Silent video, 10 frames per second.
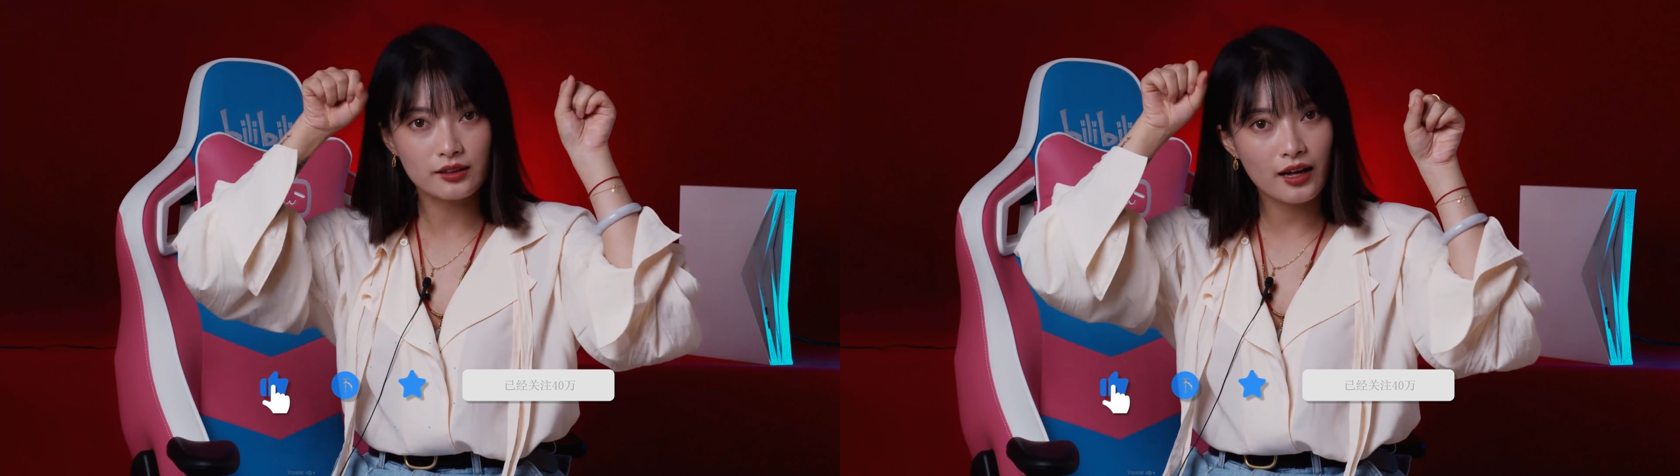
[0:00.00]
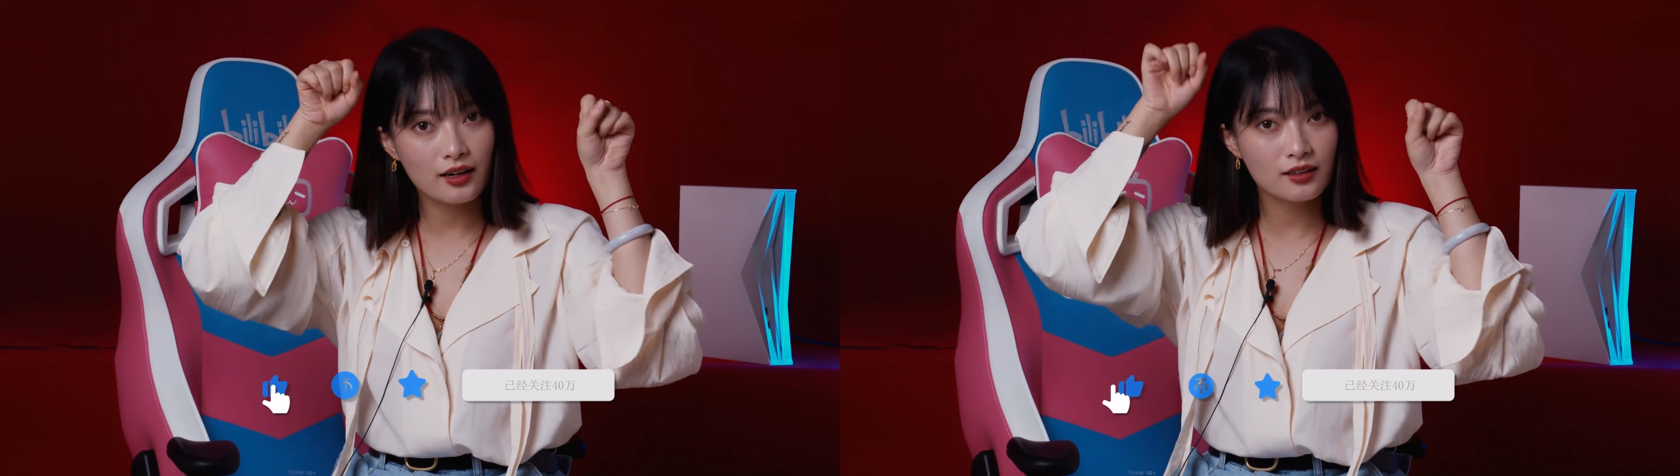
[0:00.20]

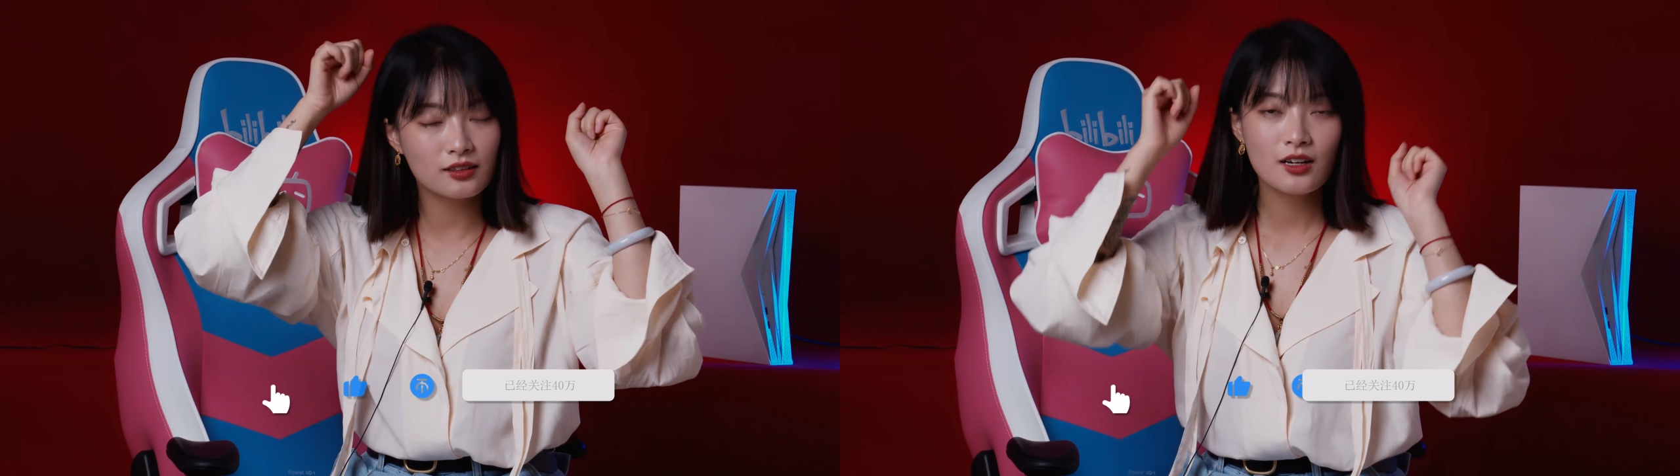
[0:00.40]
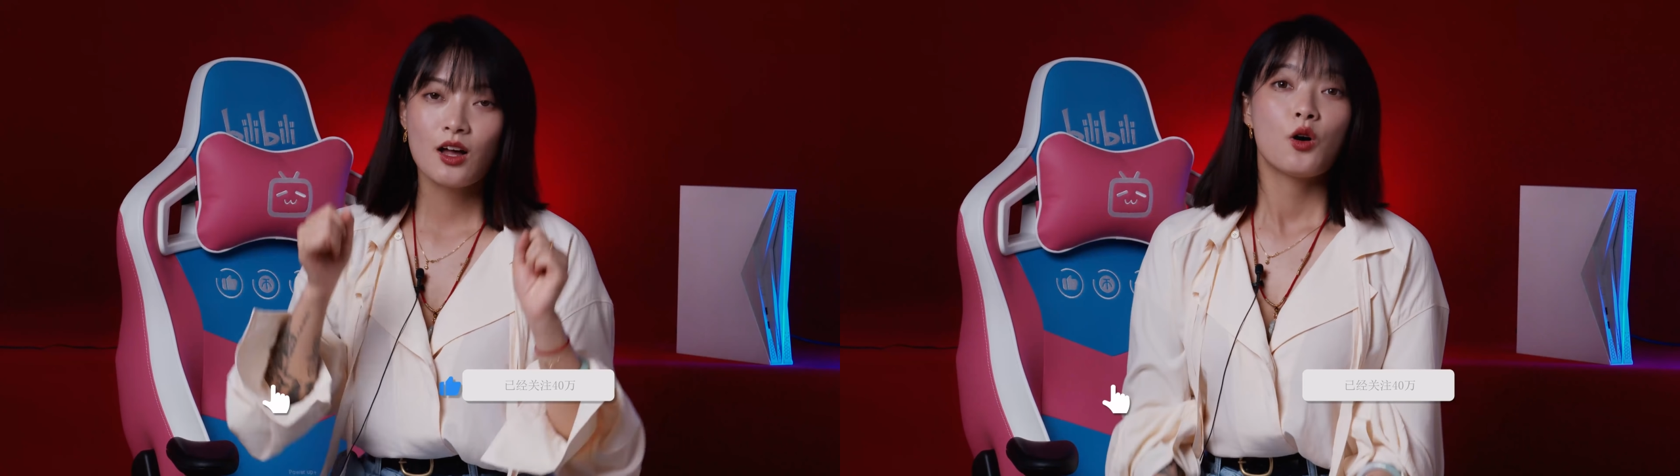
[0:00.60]
铛。
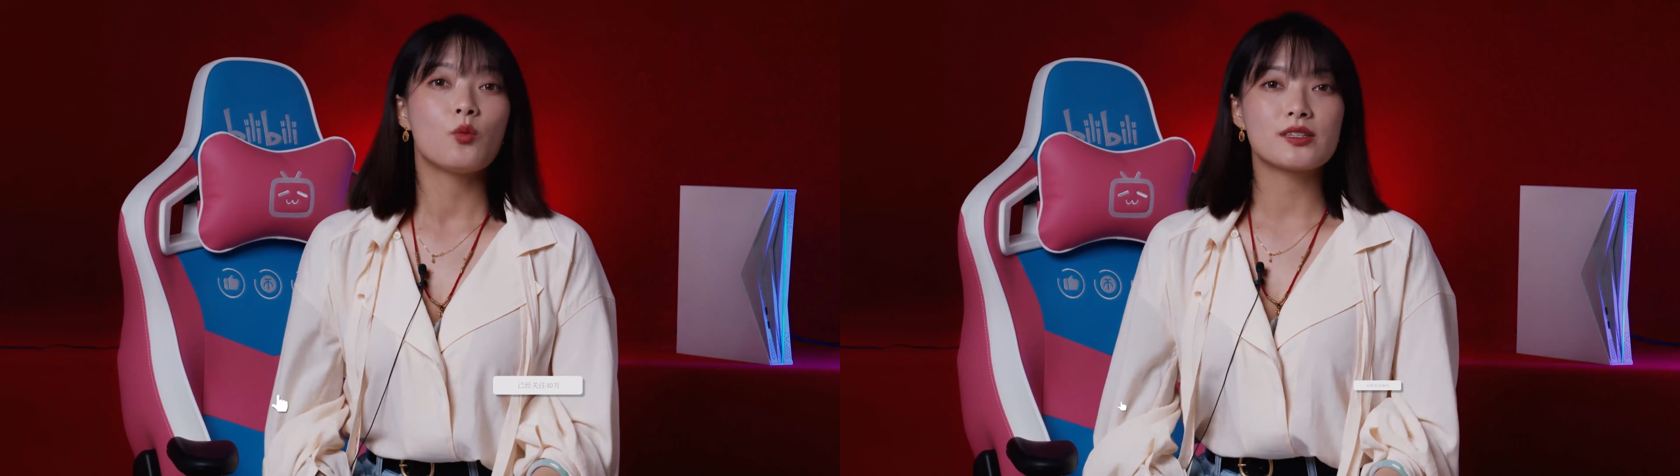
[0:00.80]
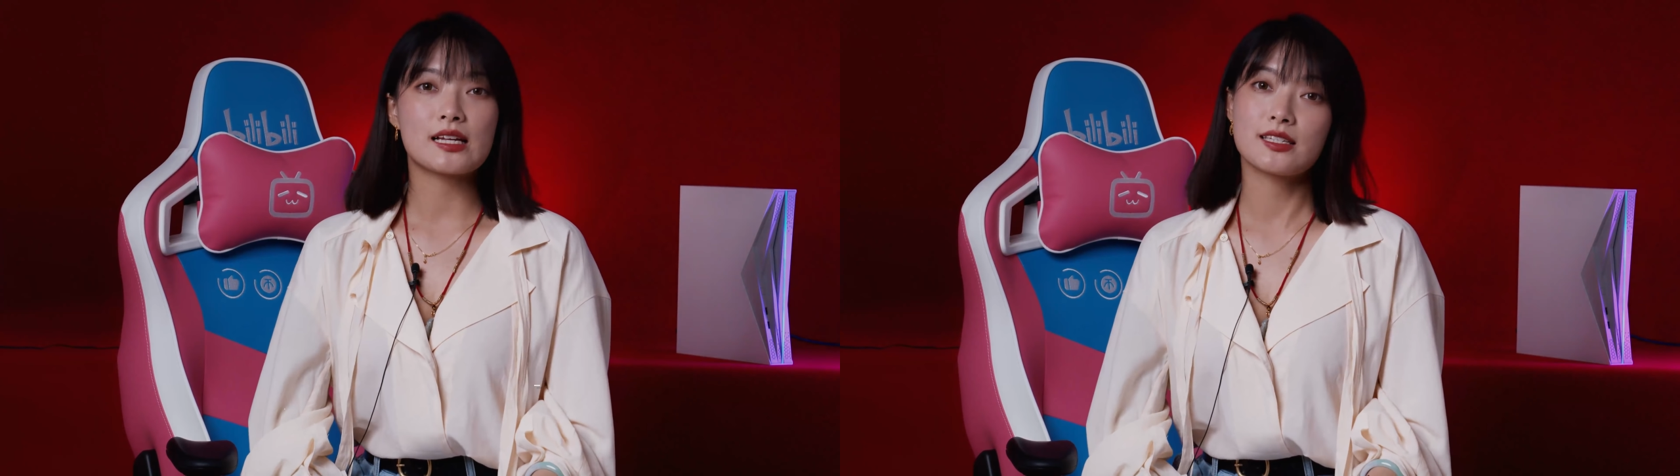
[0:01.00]
我
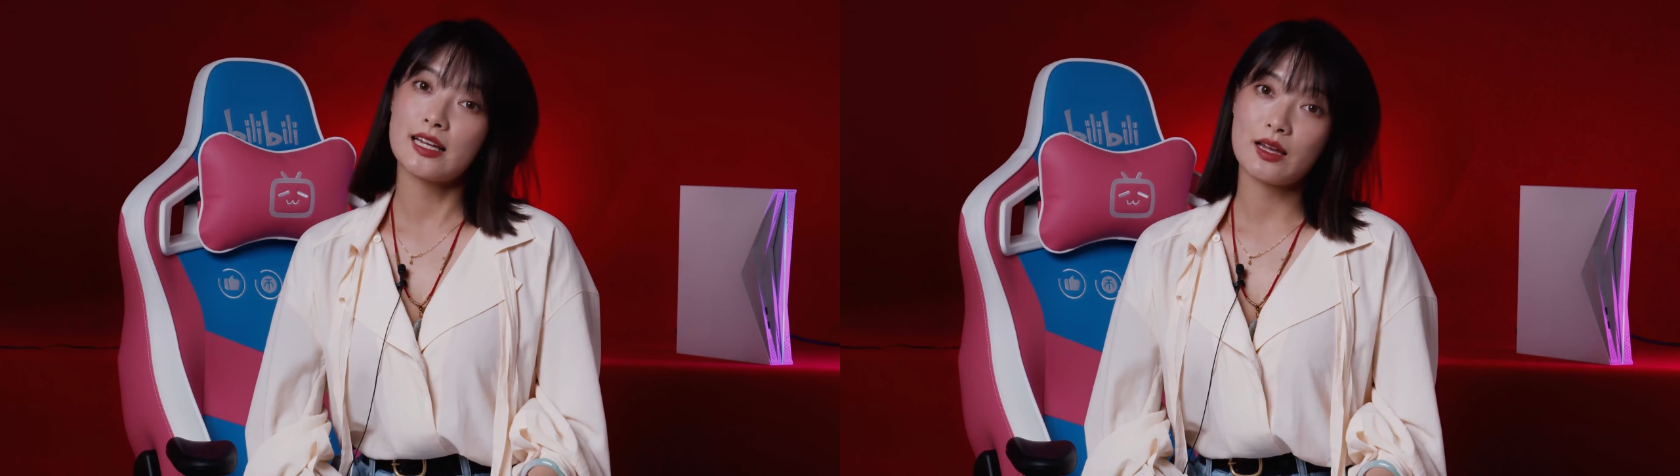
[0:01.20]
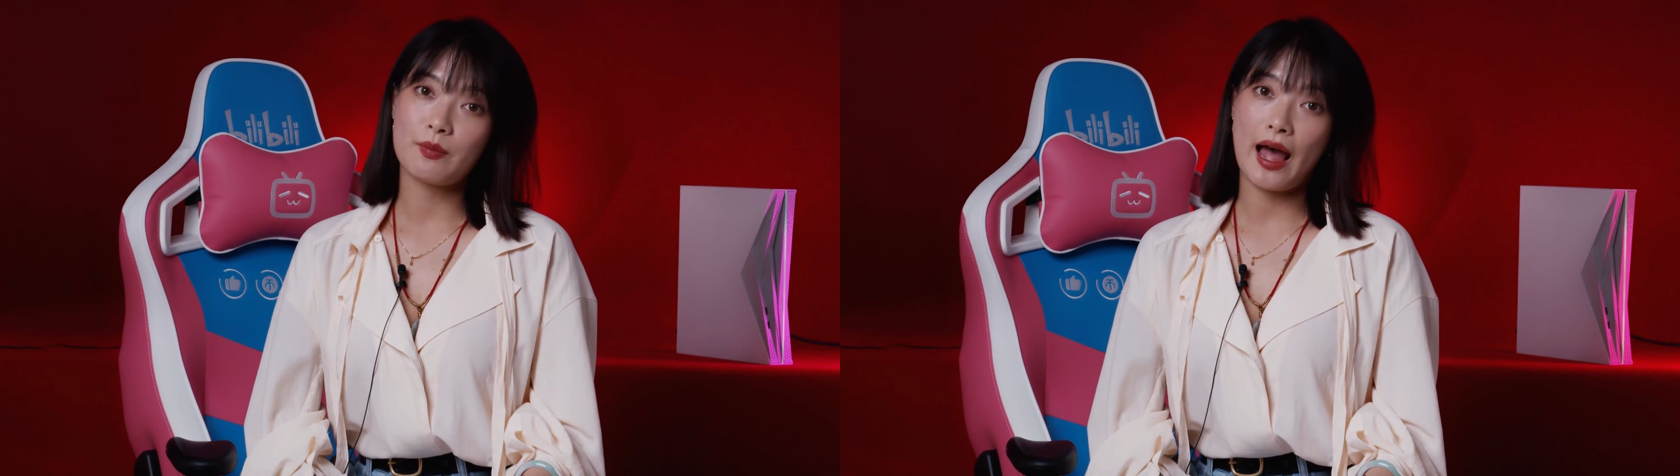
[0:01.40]
们下期再
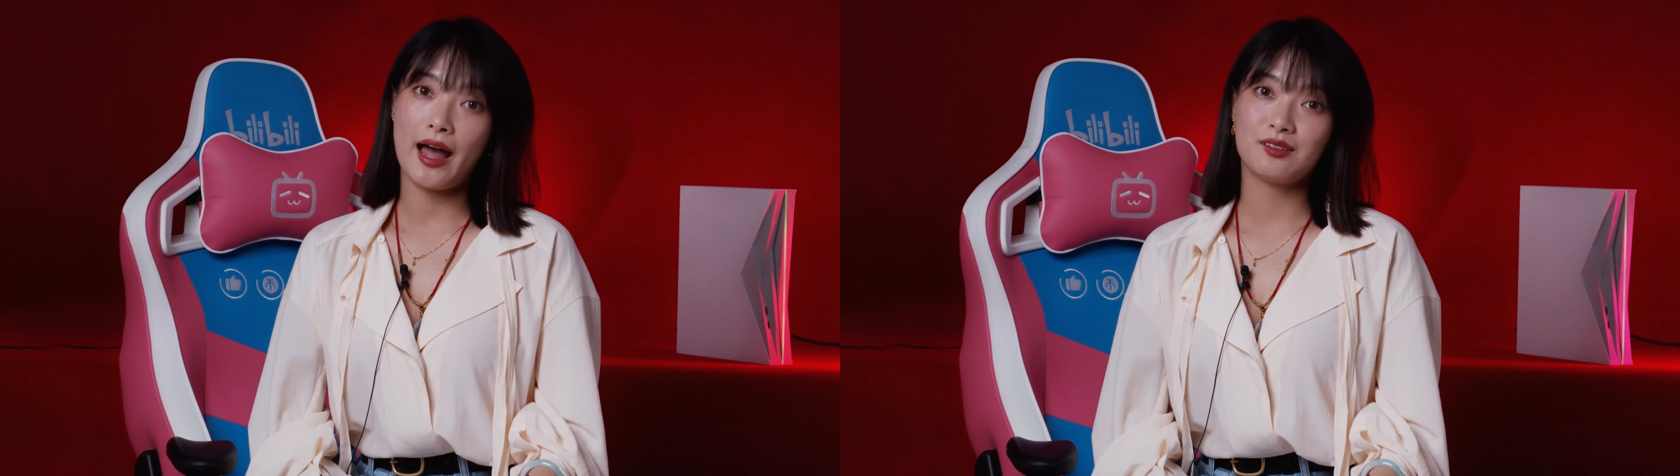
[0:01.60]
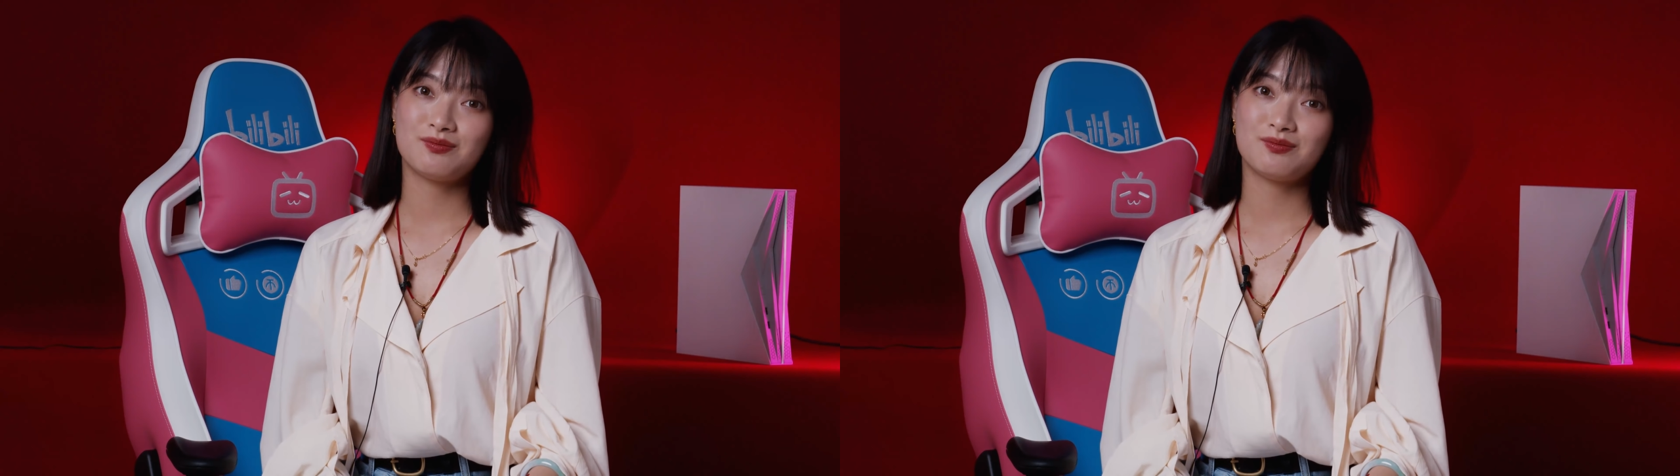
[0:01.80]
见吧。